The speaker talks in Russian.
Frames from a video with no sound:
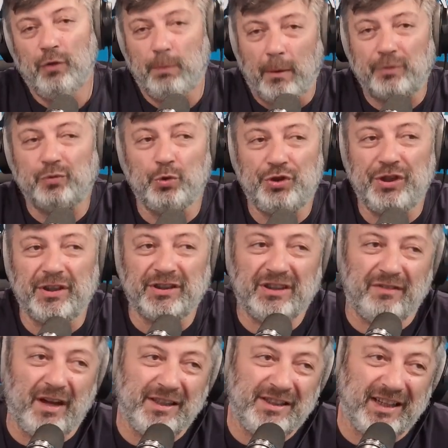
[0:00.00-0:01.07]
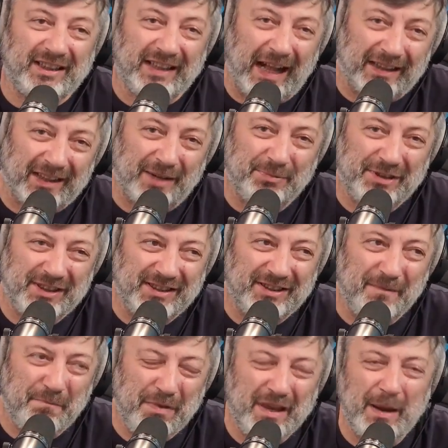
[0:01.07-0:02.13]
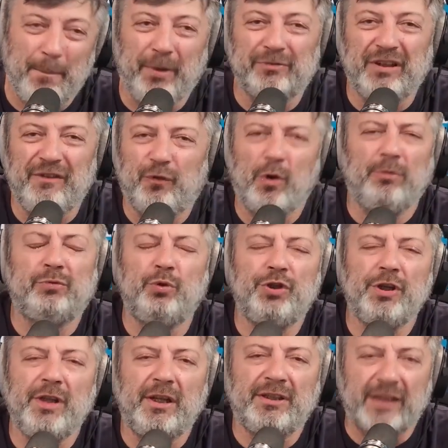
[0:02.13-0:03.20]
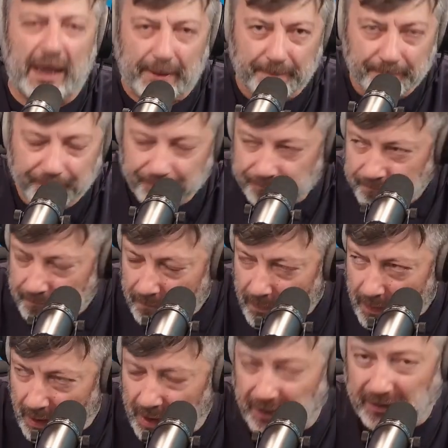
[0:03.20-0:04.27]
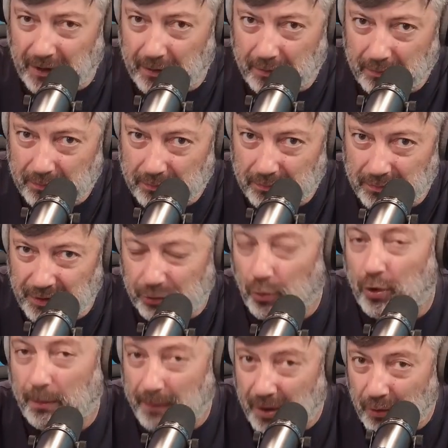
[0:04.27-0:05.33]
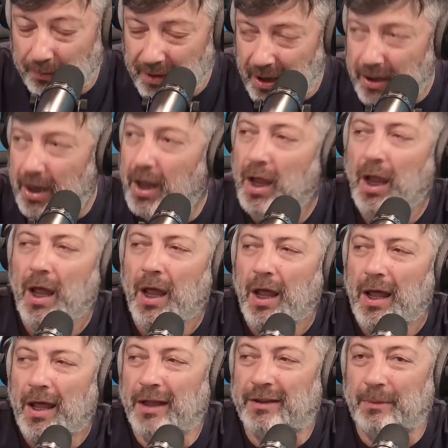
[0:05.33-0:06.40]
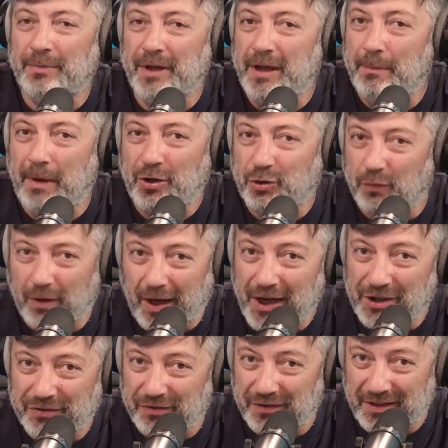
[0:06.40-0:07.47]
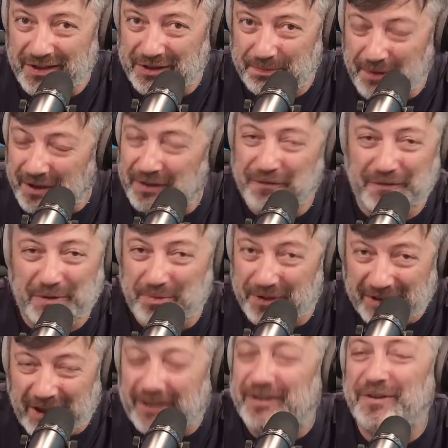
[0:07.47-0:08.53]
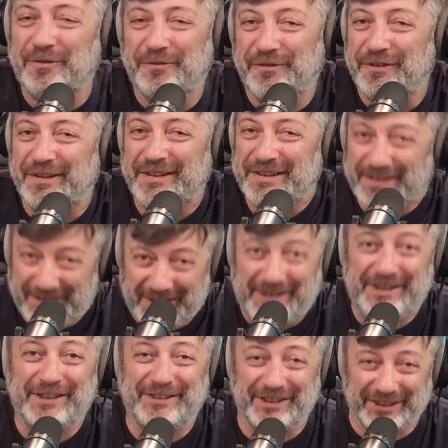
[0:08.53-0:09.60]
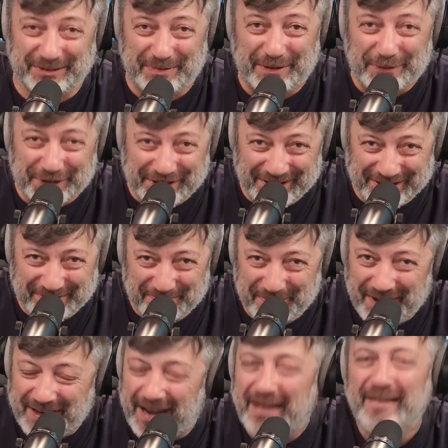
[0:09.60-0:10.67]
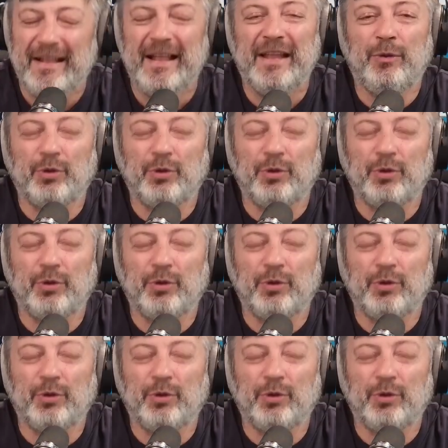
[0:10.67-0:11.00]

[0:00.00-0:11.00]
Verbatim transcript: В любом случае, называть диктатором Си Цзиньпиня было ни в коем случае нельзя. Это не только мое мнение, это мнение большого количества экспертов, комментаторов, э, естественно, самого Си Цзиньпиня.